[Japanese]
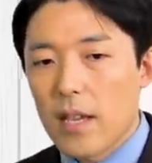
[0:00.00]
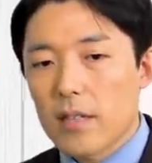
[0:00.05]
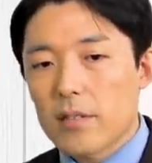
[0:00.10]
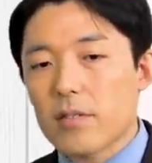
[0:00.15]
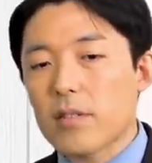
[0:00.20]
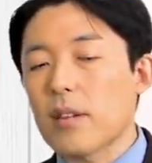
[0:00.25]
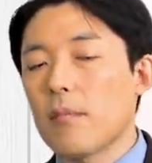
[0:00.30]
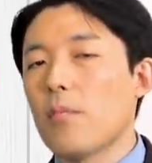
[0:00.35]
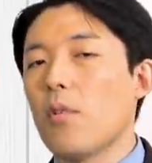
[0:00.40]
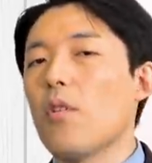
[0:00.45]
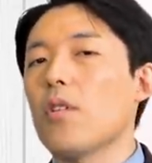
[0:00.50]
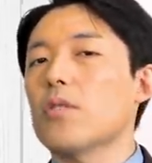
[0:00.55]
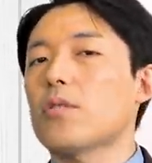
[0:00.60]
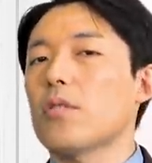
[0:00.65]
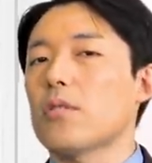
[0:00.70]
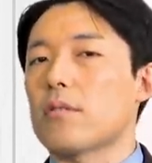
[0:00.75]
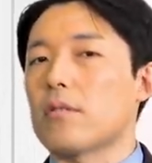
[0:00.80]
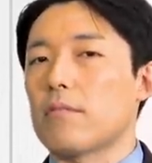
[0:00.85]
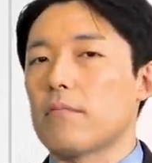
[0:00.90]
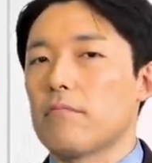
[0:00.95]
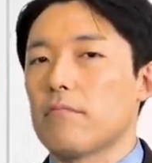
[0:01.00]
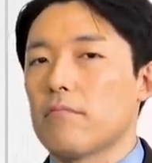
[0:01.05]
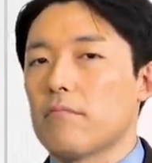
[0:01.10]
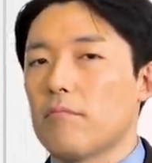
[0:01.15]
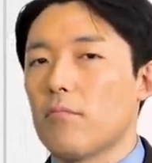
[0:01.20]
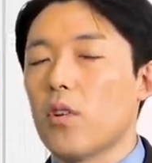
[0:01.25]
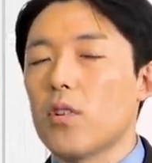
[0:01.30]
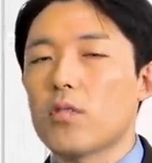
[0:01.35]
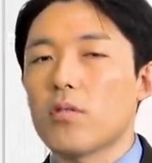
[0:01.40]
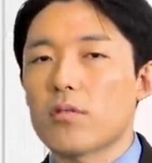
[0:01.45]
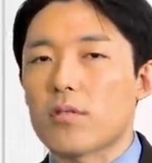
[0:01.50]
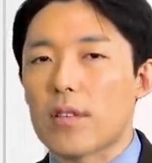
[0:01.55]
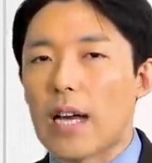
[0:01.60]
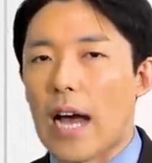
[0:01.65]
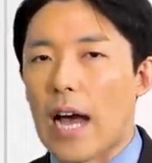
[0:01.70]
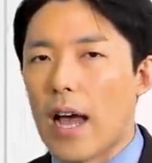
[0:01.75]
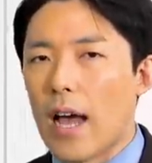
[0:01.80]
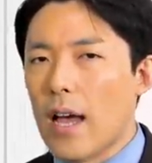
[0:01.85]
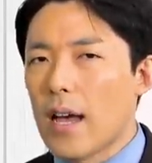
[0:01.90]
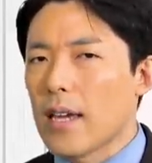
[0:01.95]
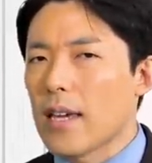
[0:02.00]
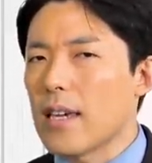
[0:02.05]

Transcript: そしてもう一つ。もう一つが、